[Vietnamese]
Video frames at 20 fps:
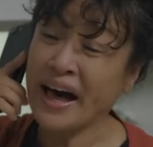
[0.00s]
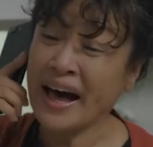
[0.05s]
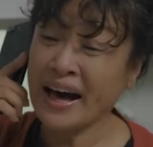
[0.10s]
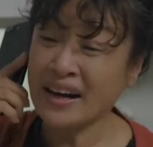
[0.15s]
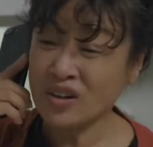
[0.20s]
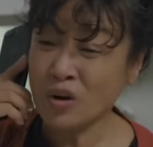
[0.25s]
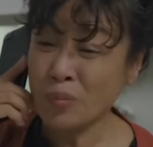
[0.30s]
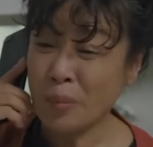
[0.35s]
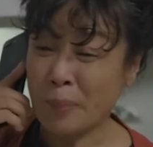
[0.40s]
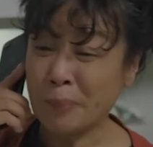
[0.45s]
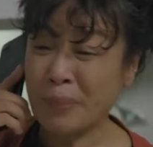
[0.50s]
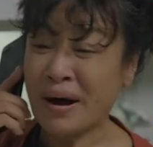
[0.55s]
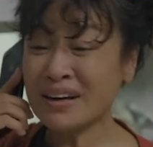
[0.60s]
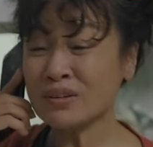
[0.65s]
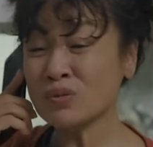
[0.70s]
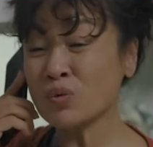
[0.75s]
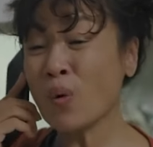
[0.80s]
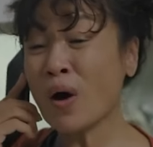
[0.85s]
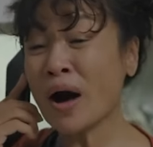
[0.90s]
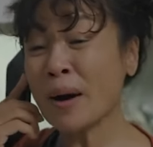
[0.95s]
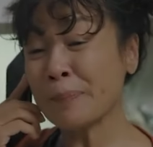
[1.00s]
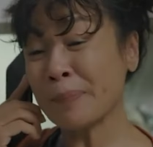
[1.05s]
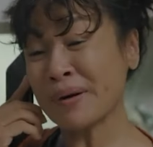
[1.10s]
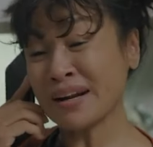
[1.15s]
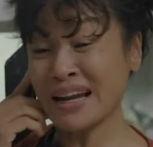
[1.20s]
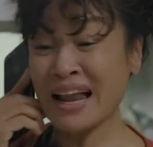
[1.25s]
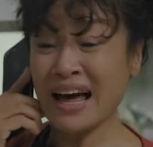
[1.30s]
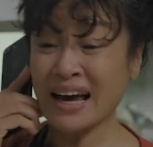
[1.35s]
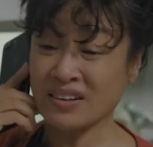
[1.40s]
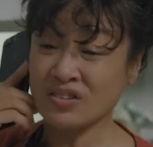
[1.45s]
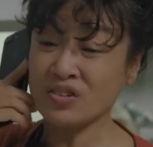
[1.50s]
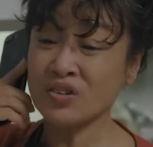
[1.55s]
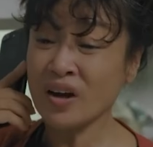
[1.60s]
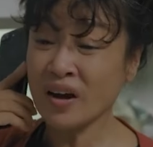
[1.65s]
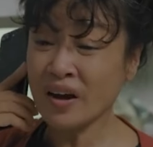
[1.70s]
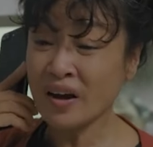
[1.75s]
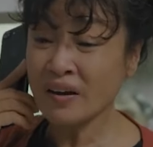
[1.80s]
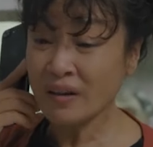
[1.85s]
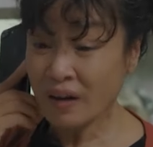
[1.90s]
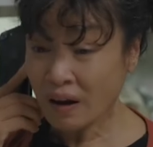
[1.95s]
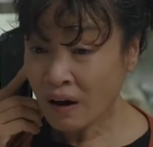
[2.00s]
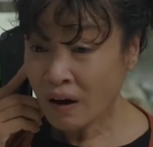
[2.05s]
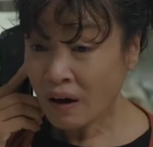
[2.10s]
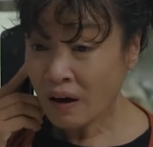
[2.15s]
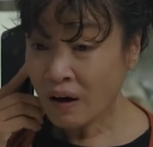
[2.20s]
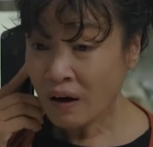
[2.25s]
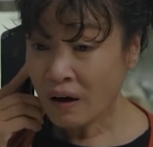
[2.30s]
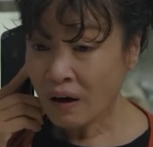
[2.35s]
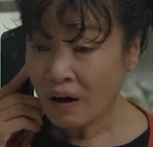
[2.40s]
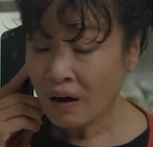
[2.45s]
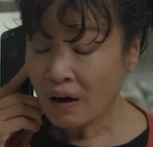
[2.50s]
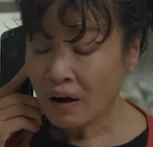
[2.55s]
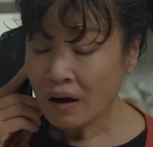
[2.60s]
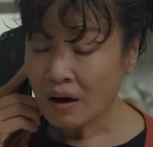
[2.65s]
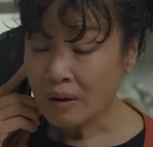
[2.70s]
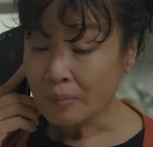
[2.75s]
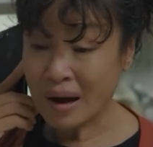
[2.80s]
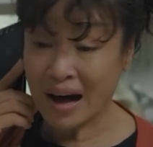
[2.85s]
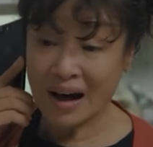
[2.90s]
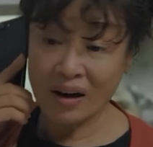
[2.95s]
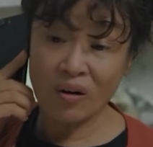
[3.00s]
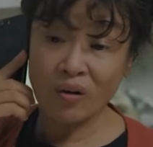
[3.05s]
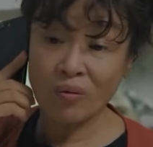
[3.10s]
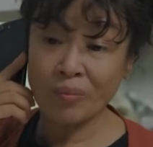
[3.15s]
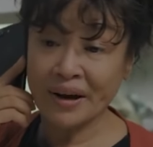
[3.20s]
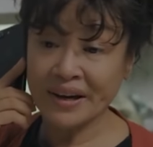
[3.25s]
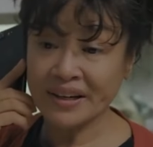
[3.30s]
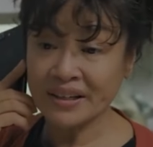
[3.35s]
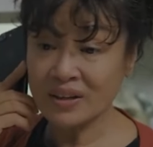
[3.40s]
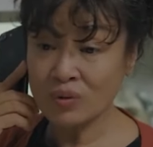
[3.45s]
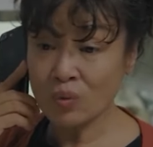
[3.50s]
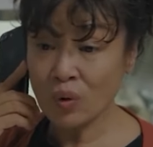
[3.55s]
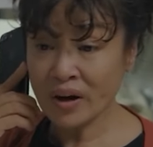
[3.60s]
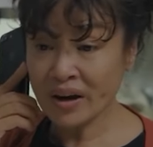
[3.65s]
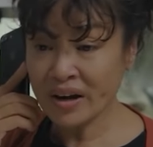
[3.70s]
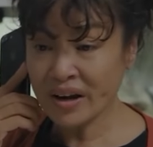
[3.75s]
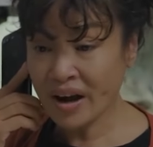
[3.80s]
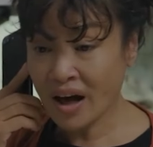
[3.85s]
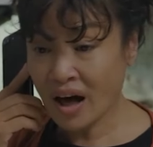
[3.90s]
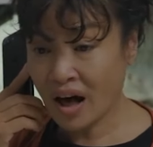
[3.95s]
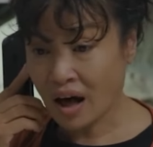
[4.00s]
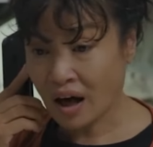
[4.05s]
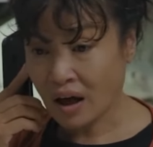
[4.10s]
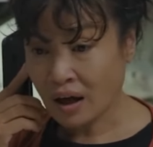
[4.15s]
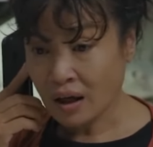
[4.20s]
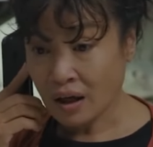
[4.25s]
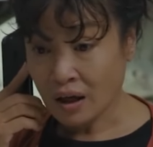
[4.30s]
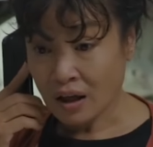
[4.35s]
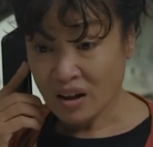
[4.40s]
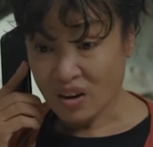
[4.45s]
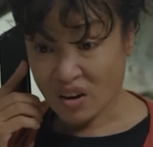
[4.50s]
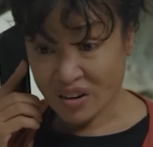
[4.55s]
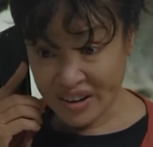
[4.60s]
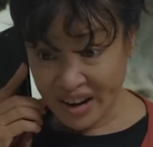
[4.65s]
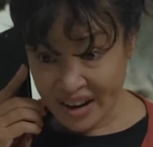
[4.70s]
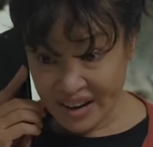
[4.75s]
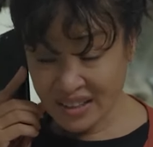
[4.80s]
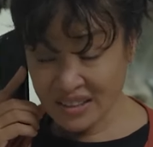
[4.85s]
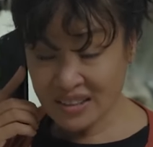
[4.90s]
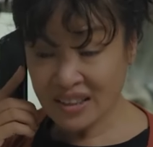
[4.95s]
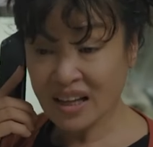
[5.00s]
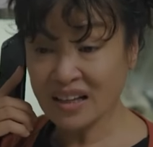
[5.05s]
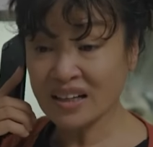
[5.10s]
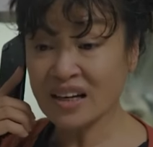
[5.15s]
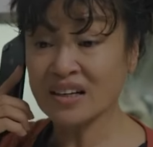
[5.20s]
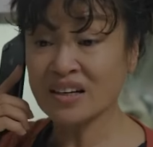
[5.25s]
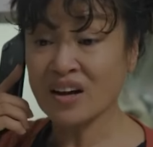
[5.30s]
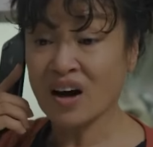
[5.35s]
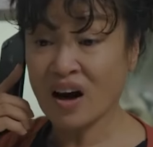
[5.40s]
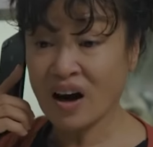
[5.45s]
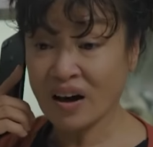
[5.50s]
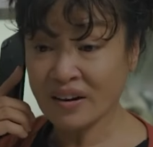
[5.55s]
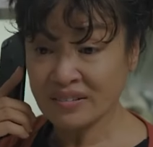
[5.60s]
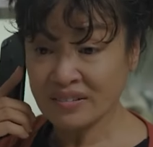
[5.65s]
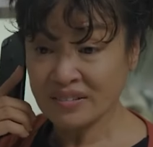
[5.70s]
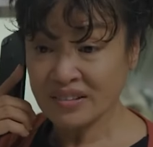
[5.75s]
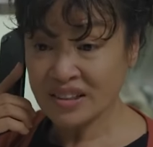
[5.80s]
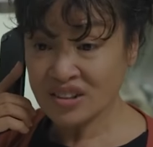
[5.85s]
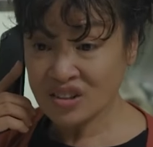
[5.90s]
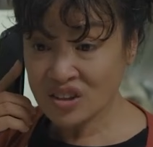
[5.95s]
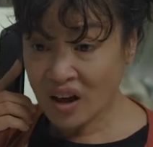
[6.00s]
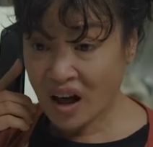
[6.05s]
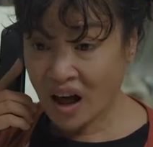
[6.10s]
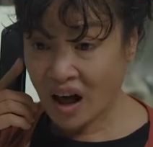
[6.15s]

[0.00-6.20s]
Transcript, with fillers: phải hàng đâu mà bắt qua bắt lại như thế nhá bảo ông mạnh đi quốc kia có đấy sang đây đón nghe